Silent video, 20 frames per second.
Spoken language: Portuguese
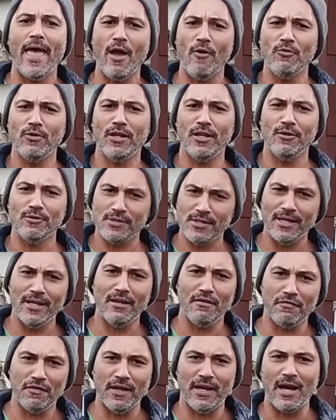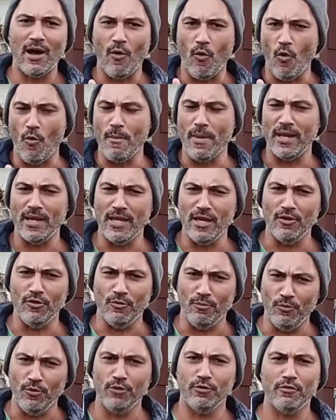El Ninho significa o
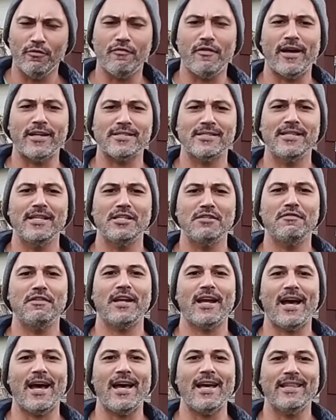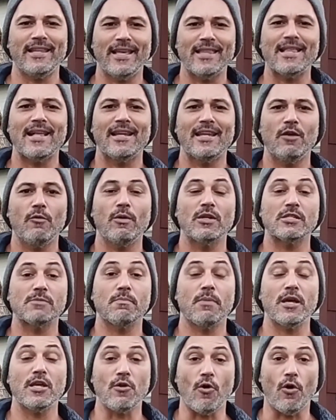menino, muito fácil de identificar, né, da língua
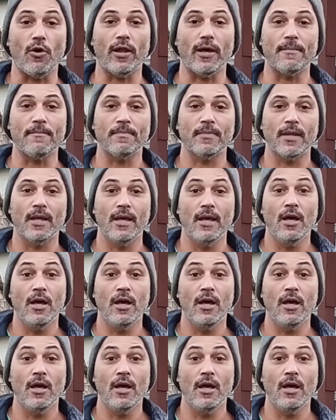espanhola.